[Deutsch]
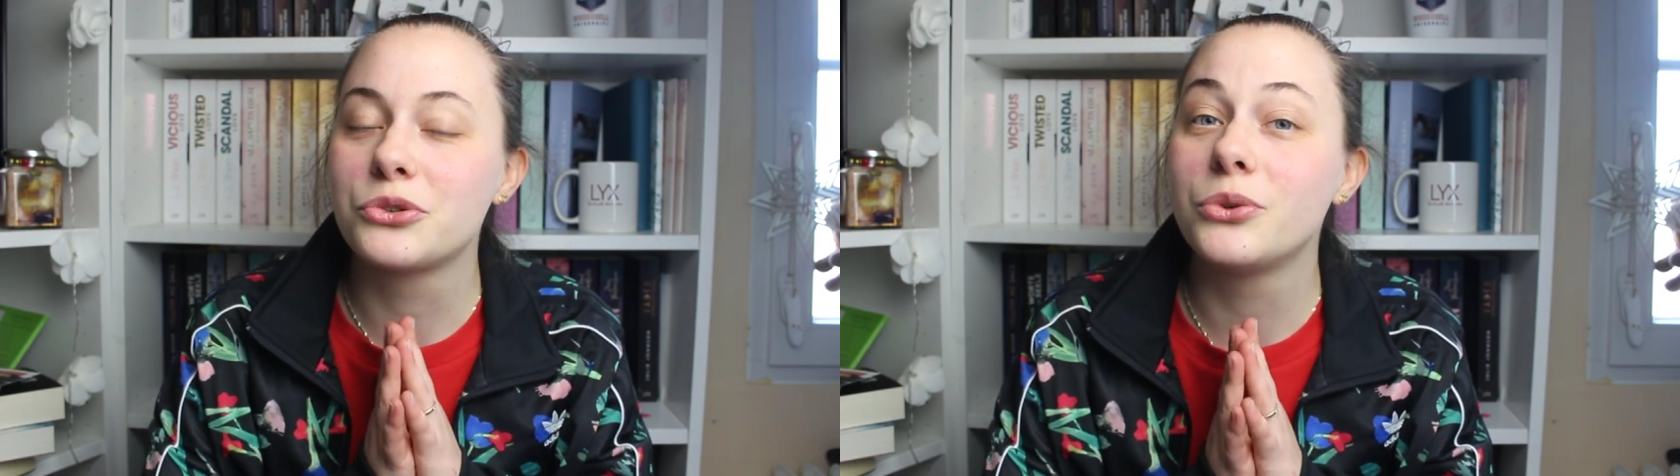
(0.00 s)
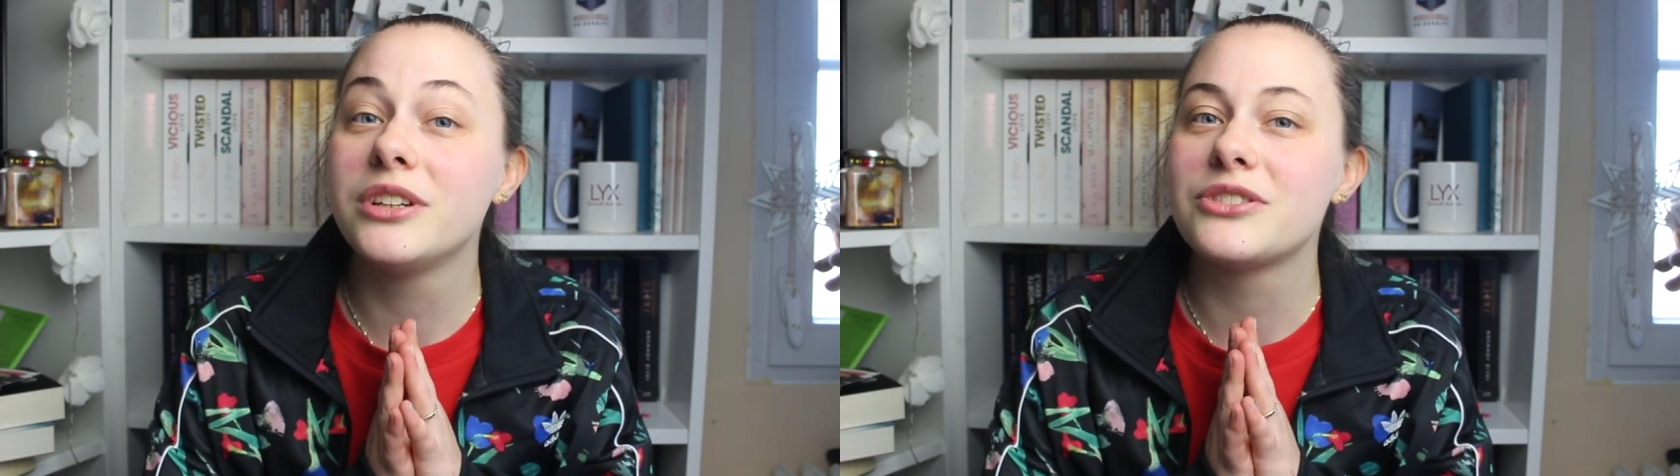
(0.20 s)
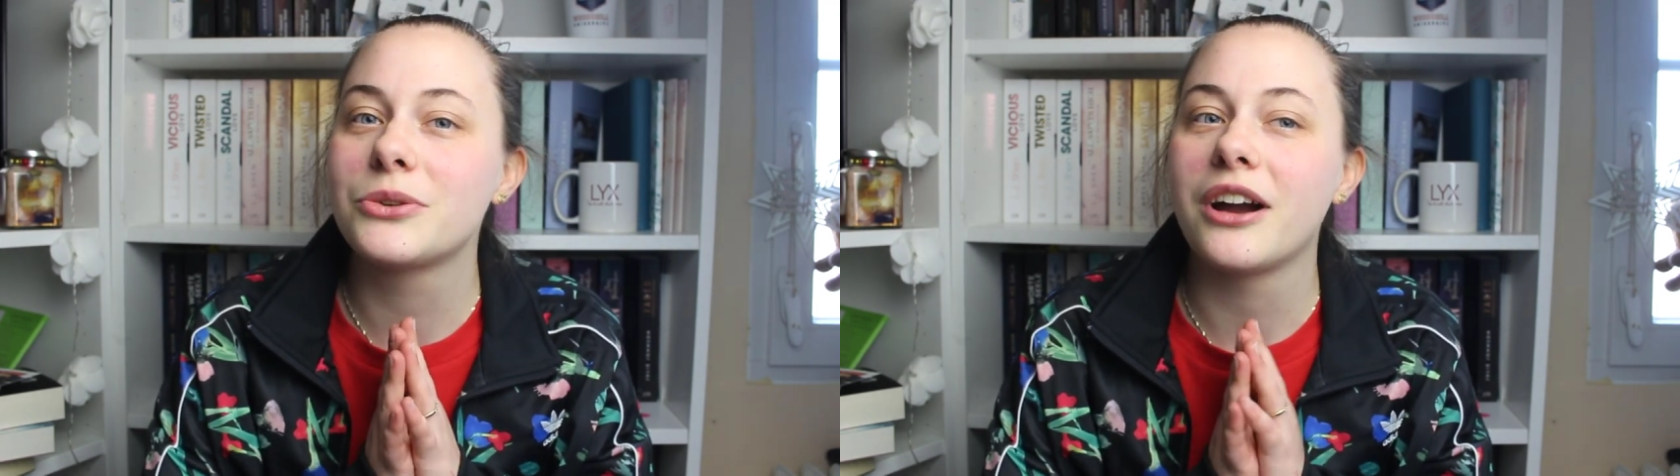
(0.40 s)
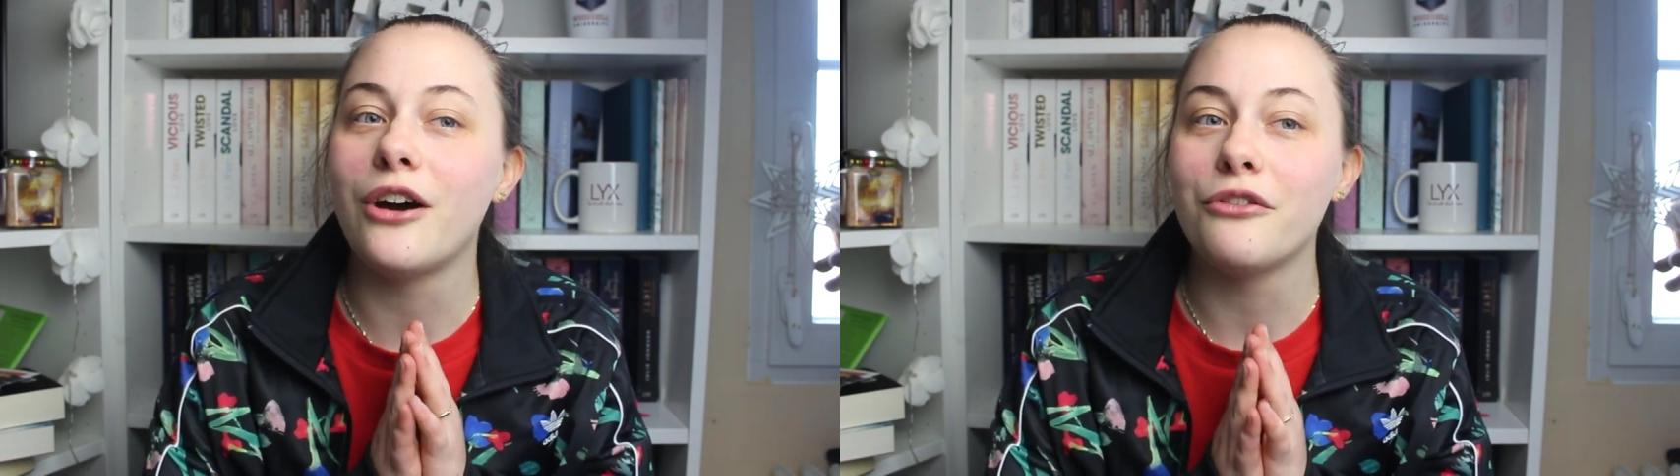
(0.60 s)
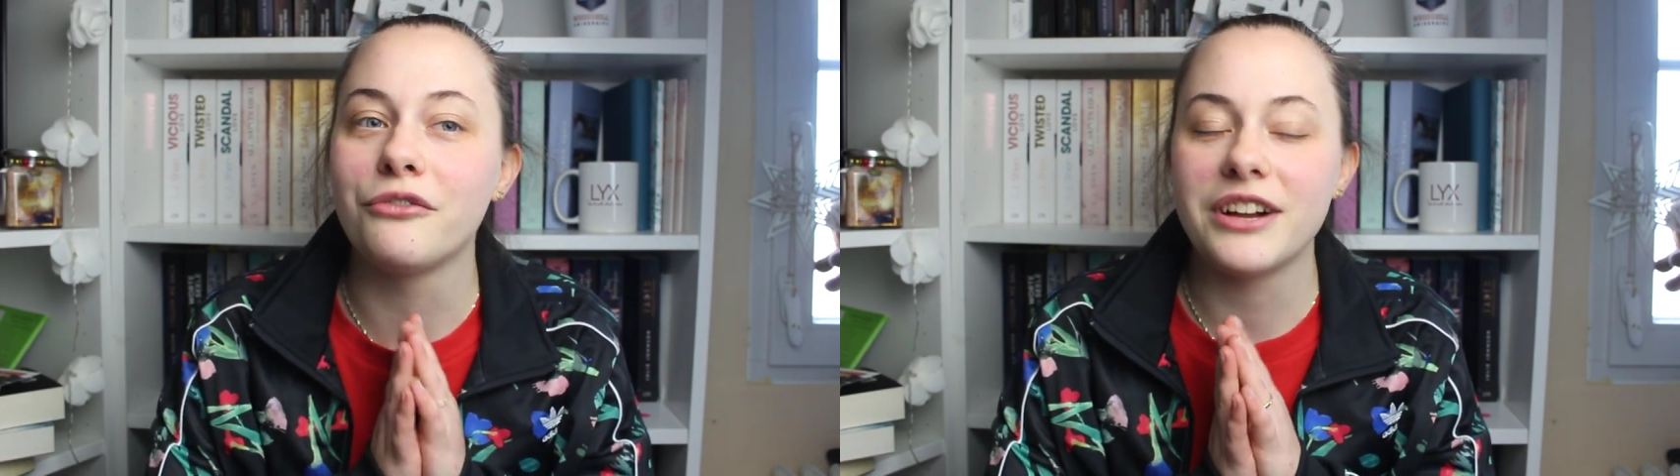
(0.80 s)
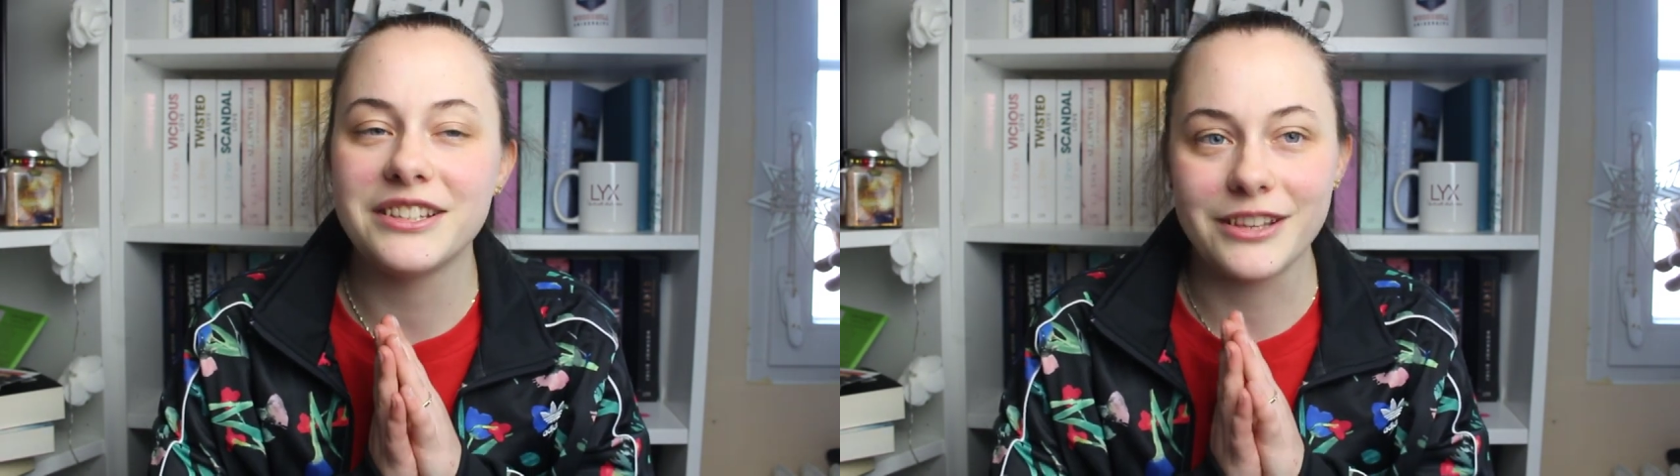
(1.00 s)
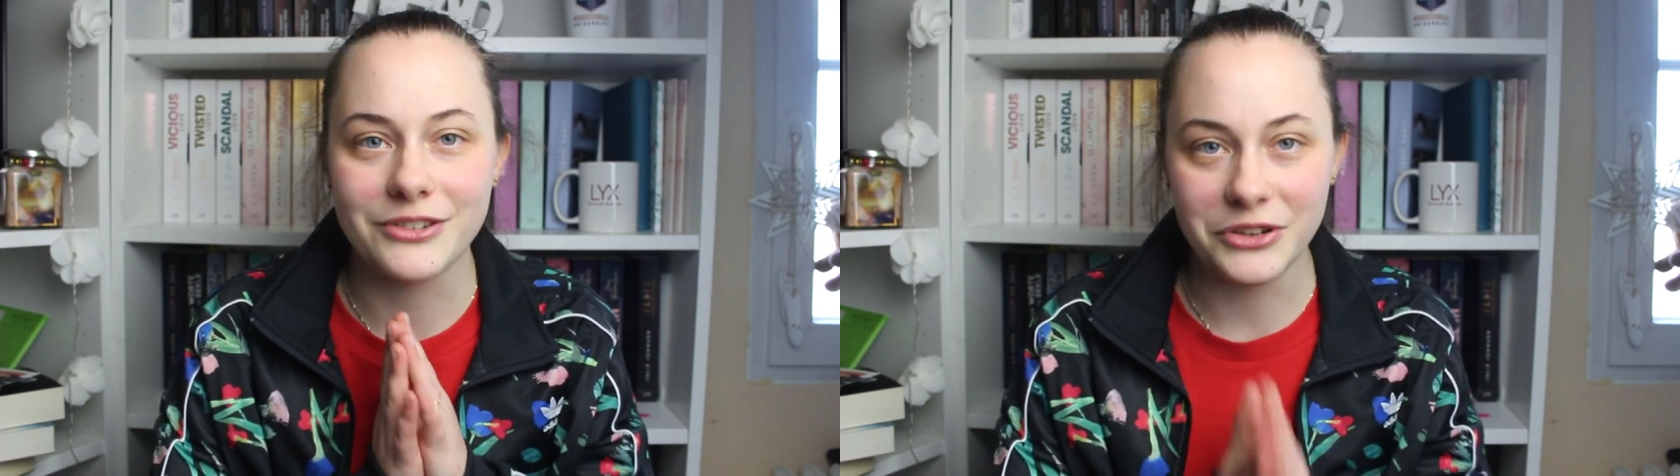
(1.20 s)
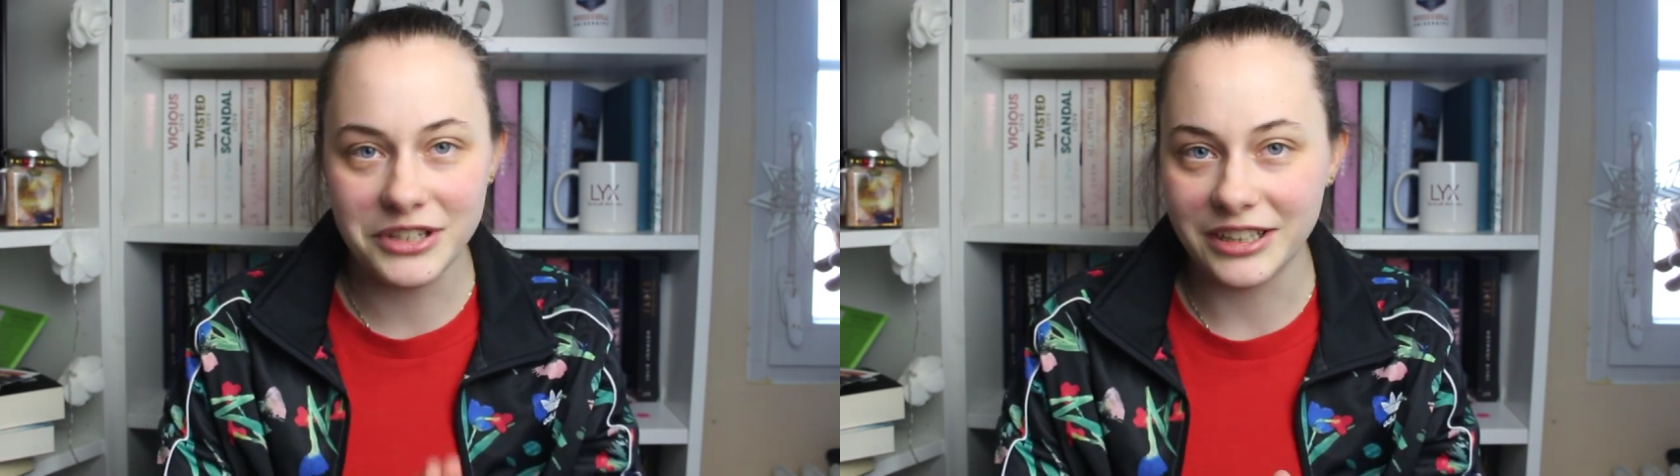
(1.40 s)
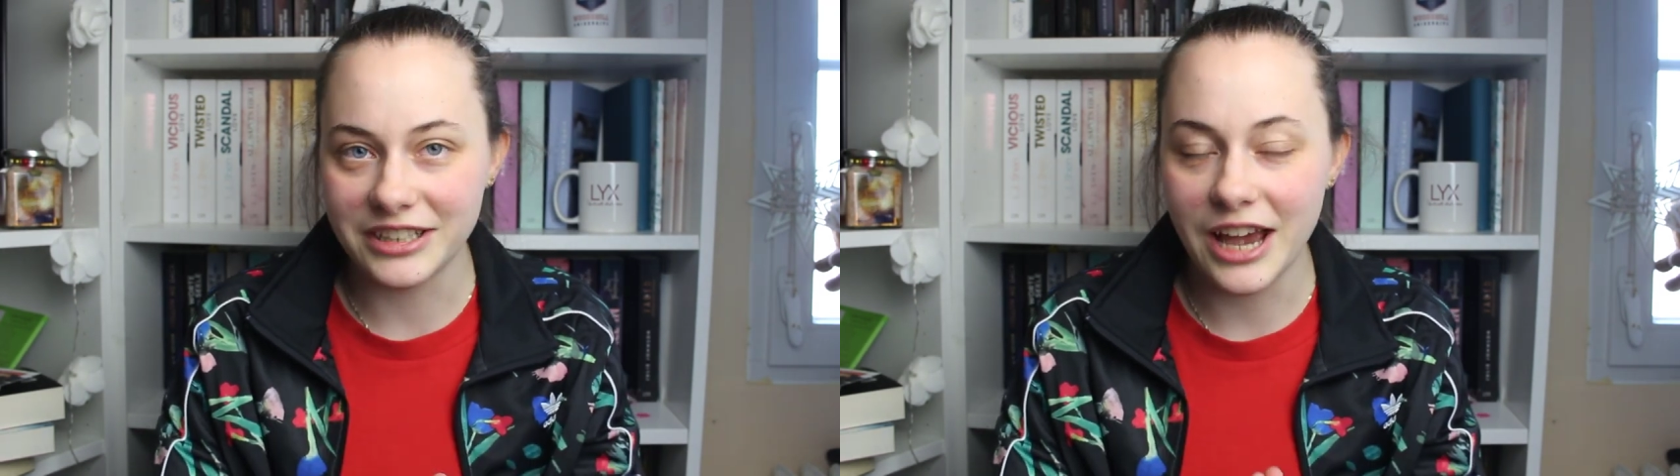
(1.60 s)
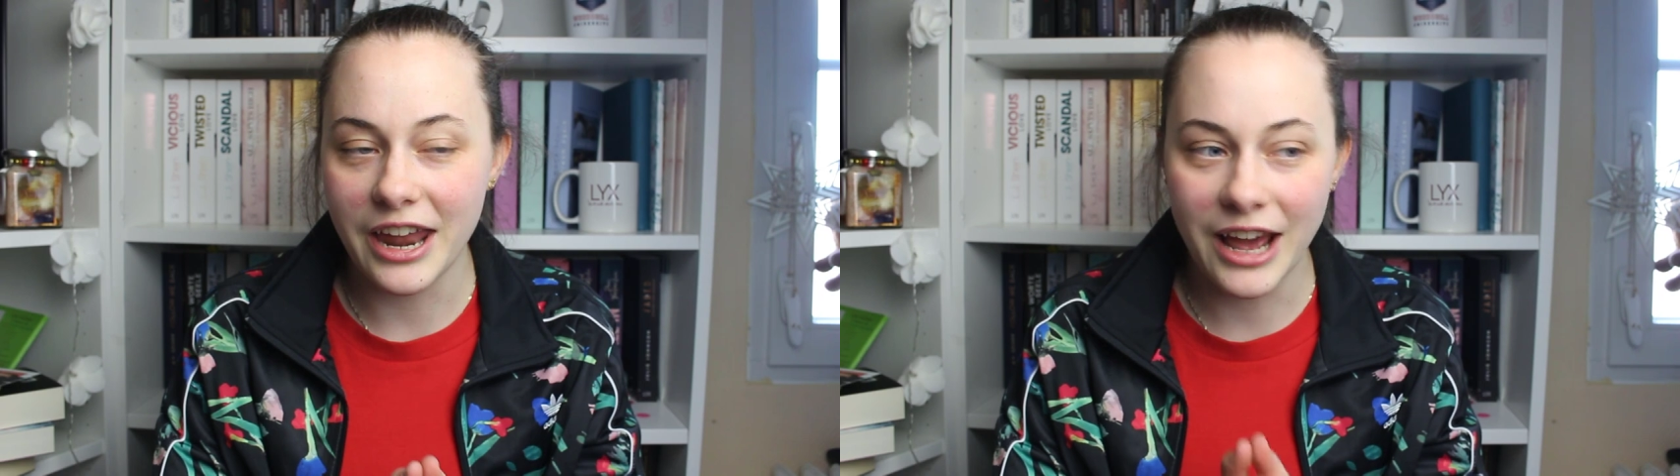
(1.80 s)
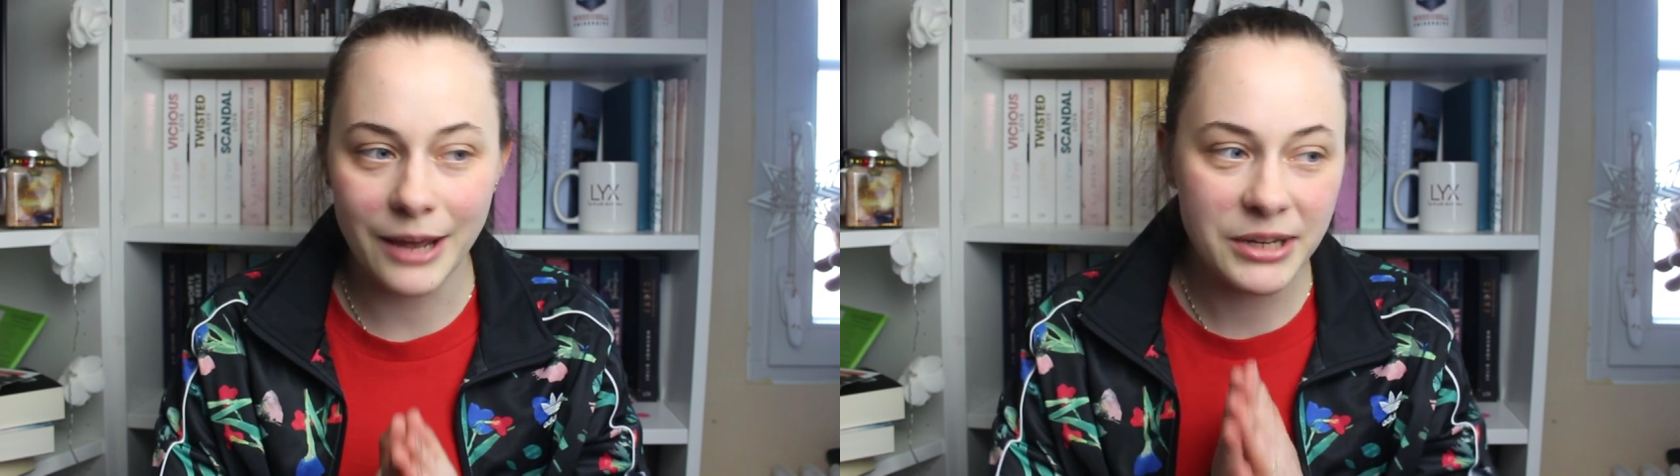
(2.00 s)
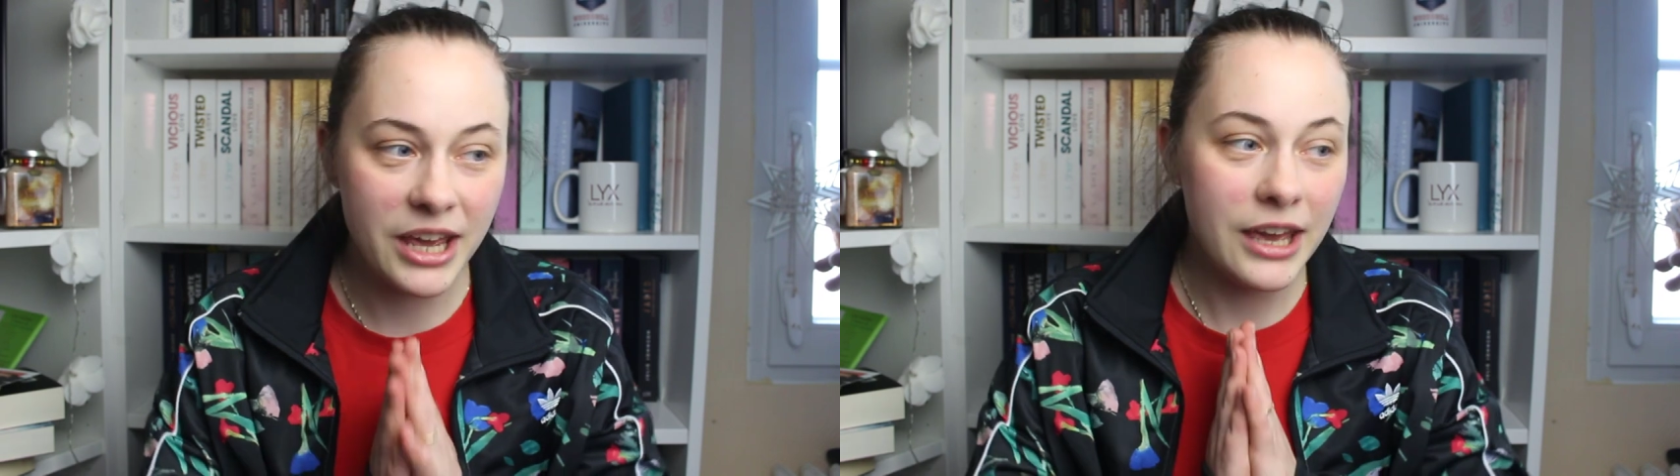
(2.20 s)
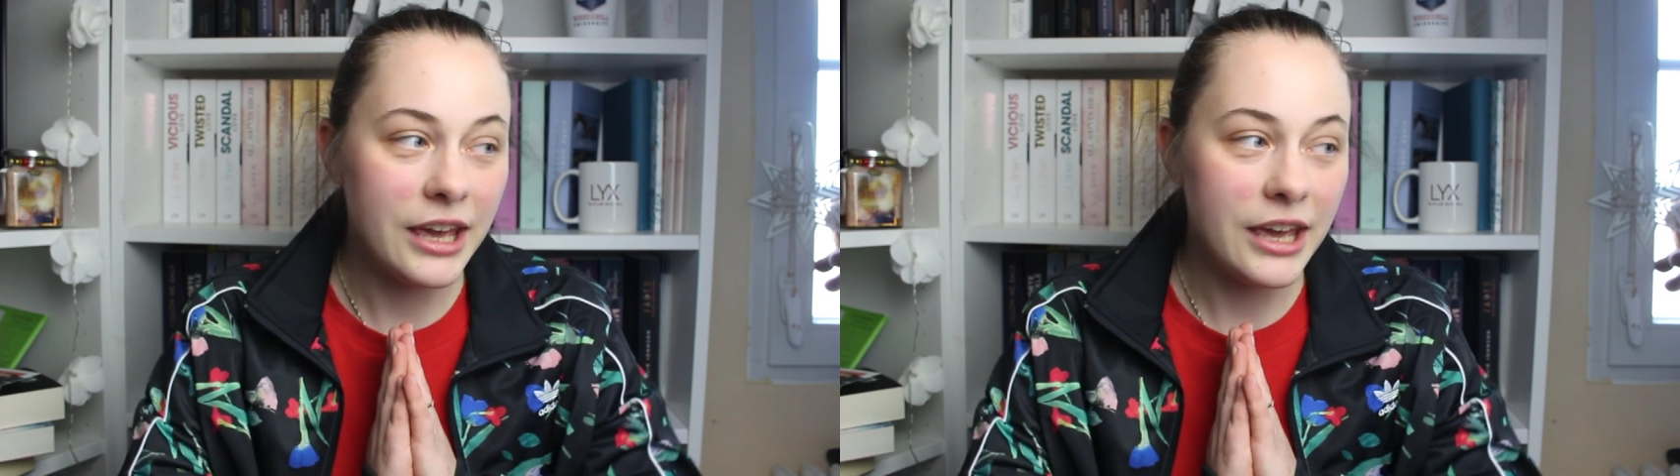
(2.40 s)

Truly zu kaufen, falls ihr es noch nicht getan habt.